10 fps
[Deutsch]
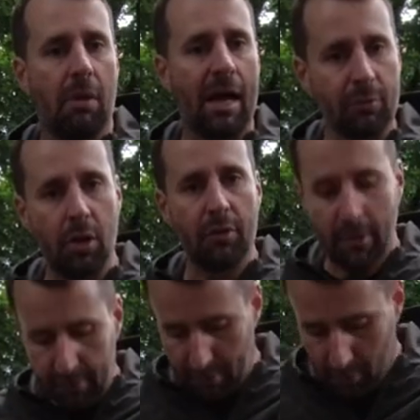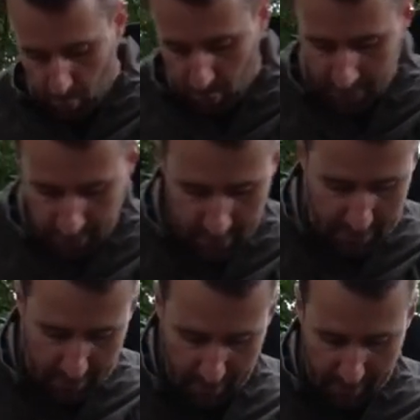Also es ist im Grunde,
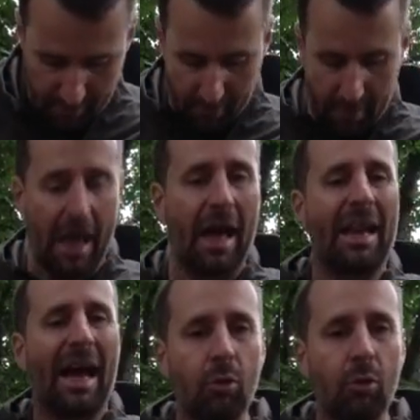ein